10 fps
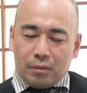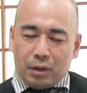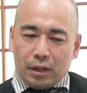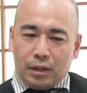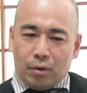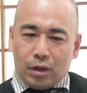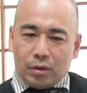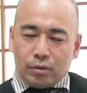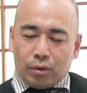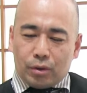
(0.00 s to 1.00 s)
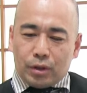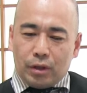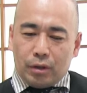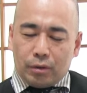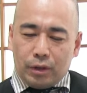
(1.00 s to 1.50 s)
まあ日本が軍国主
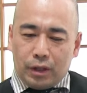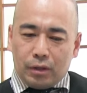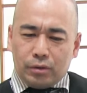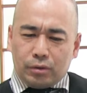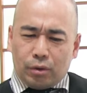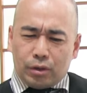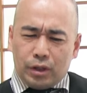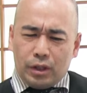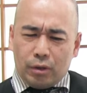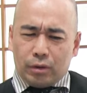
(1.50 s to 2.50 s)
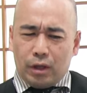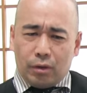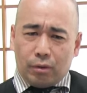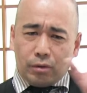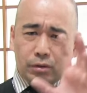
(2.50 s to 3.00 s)
義の国で軍国主義によっ
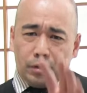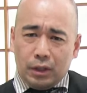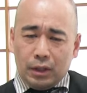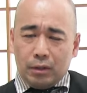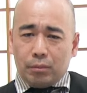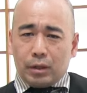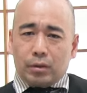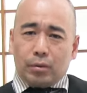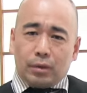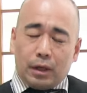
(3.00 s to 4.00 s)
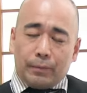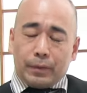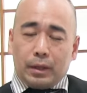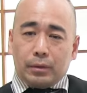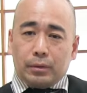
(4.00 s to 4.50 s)
てこういうまっとうな、
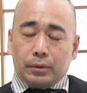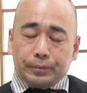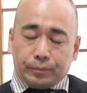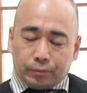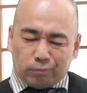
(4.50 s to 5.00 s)
あの、